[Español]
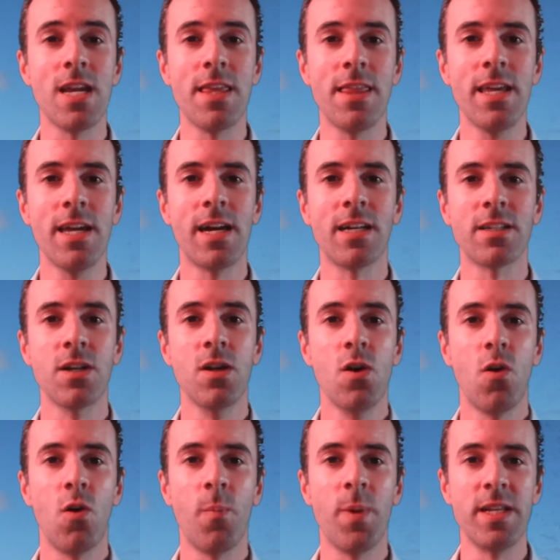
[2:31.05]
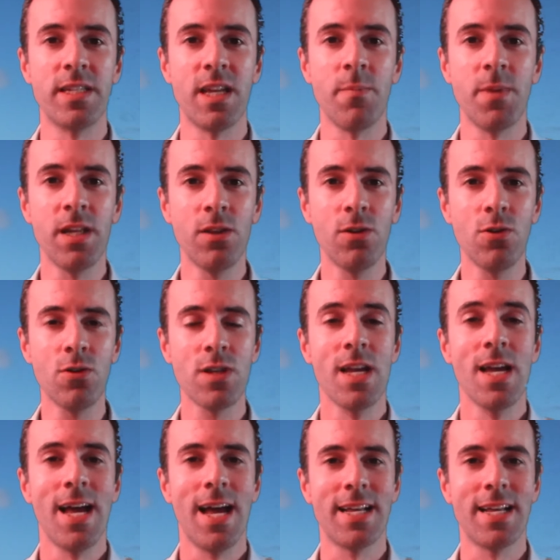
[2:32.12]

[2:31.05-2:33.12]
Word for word: ideas o pensamientos